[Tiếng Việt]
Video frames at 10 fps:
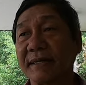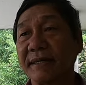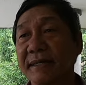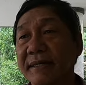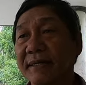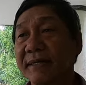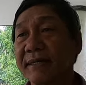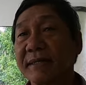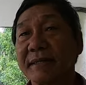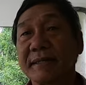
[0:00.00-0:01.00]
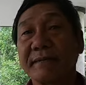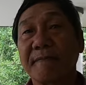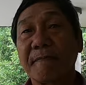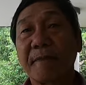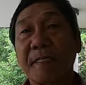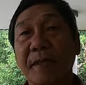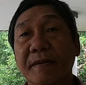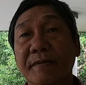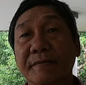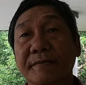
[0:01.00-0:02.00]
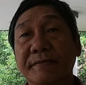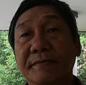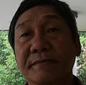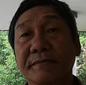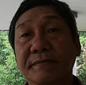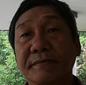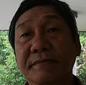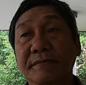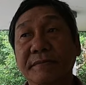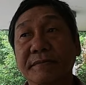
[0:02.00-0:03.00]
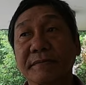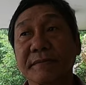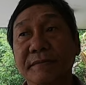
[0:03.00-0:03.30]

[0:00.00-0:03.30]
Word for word: À, cậu là có có bao nhiêu người người con hay chú ha